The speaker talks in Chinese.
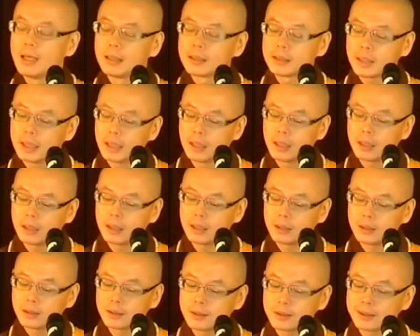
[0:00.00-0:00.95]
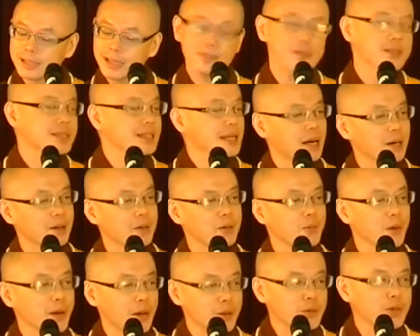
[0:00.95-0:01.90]
那他就想。
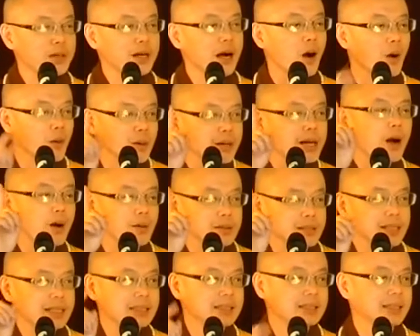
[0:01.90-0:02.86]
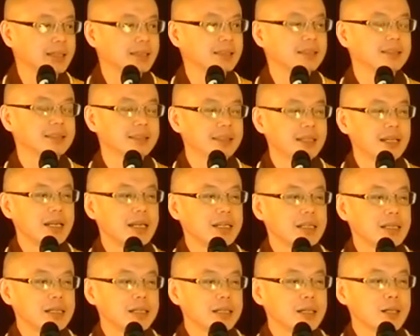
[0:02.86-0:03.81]
我要去考一考这个人，
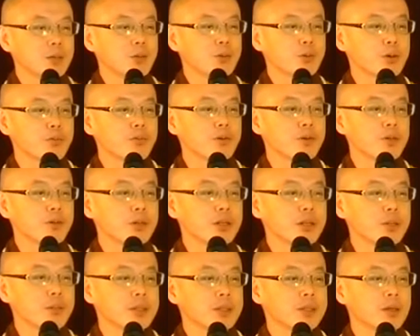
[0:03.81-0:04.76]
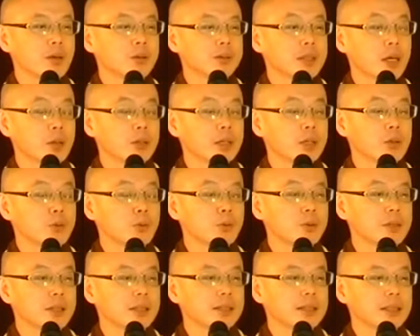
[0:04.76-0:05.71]
这个人学佛学那么久，到底如
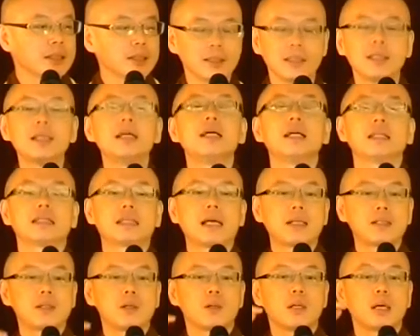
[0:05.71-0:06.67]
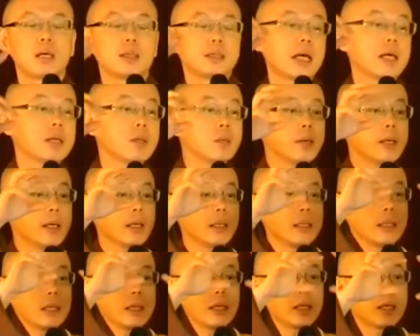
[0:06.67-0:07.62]
何呢？他教呢，他因为
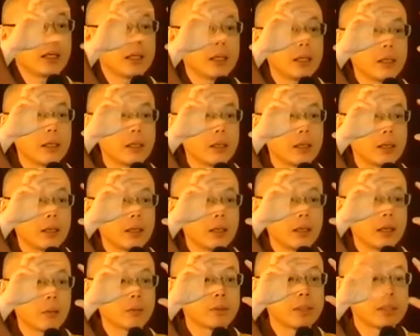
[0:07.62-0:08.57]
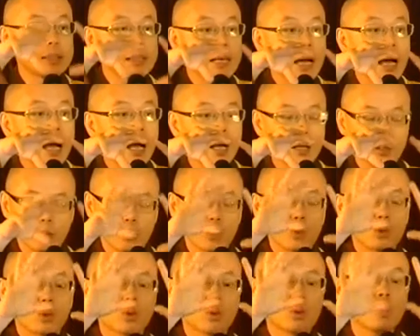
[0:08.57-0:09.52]
那个老人家
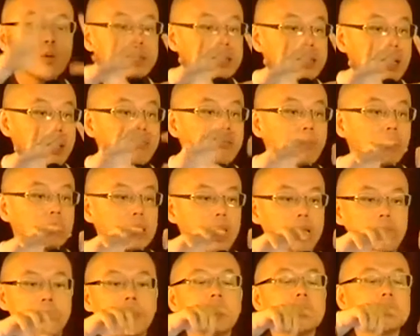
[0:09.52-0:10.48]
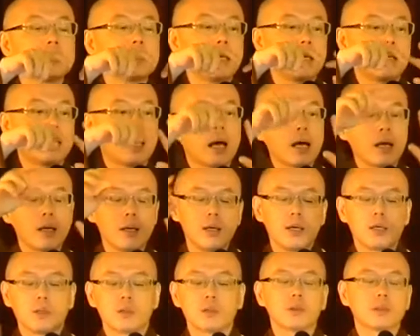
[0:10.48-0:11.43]
就坐在佛塔面前呢，
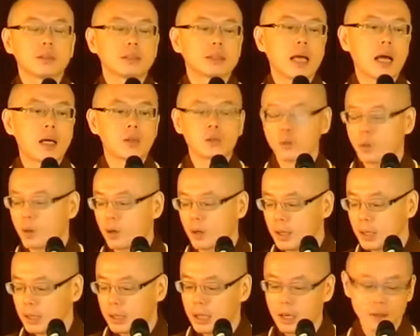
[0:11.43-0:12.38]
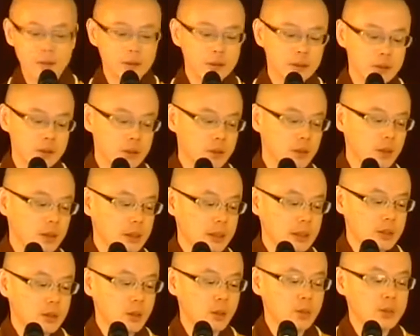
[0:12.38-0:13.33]
就打坐，然后手
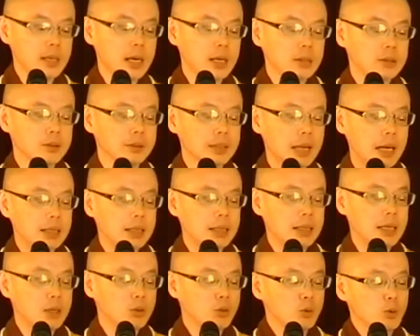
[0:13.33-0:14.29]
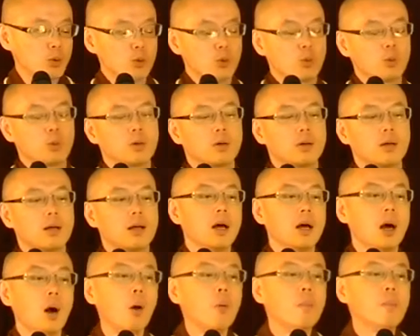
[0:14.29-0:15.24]
手上就拿着念珠，
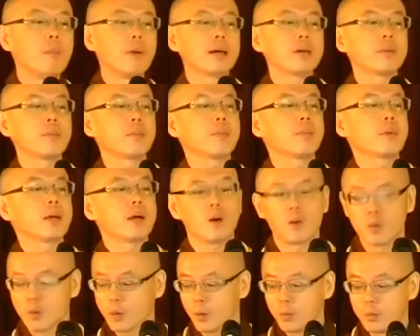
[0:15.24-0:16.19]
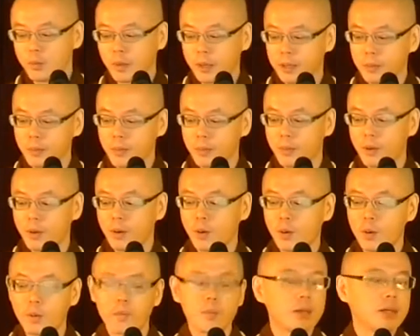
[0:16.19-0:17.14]
嗡嘛呢呗呗哄，嗡嘛呢呗呗
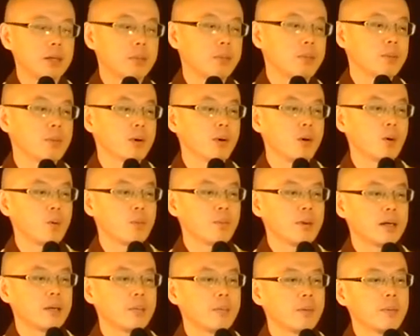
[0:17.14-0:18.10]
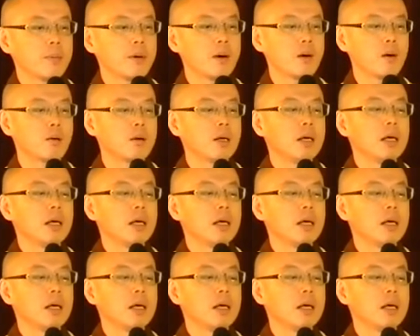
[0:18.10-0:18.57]
哄，嗡嘛呢呗呗哄，嗡嘛呢呗呗哄。